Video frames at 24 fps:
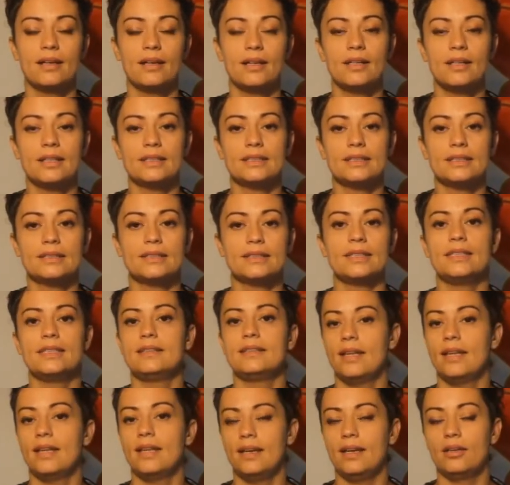se
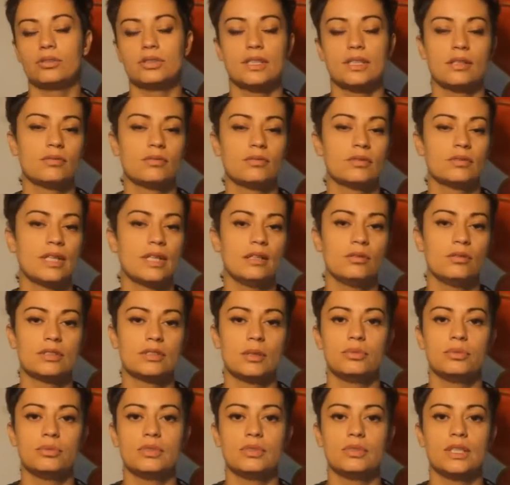tem ou se não tem luz
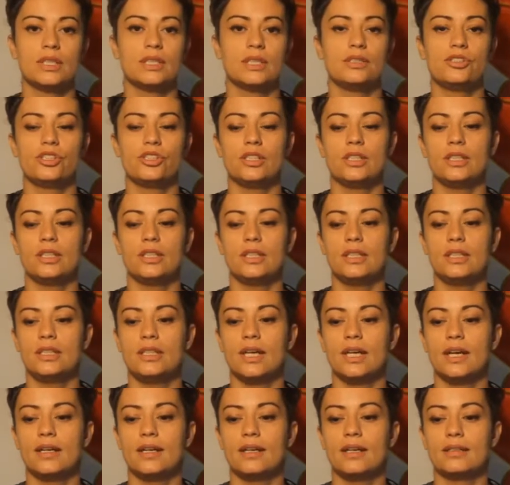abundante e
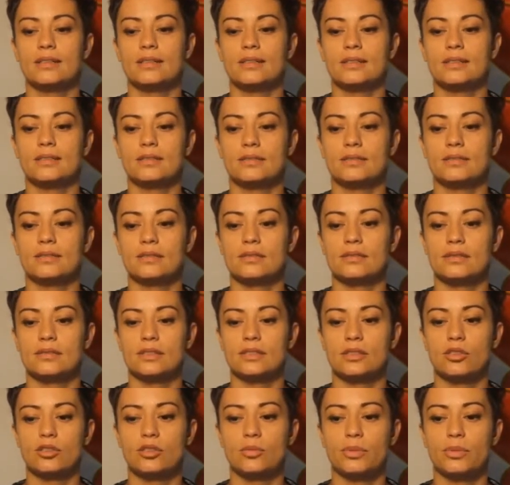aí elas se
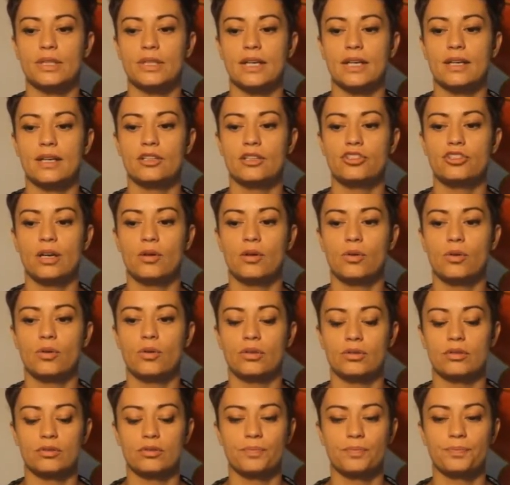comportarem de
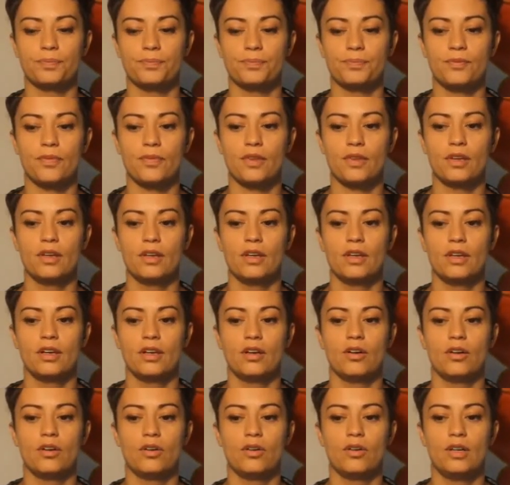acordo.
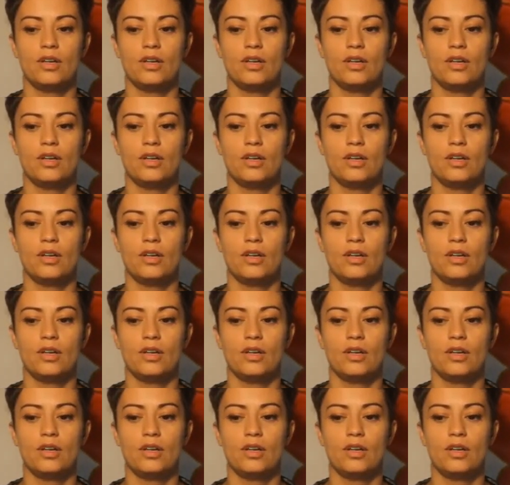Olha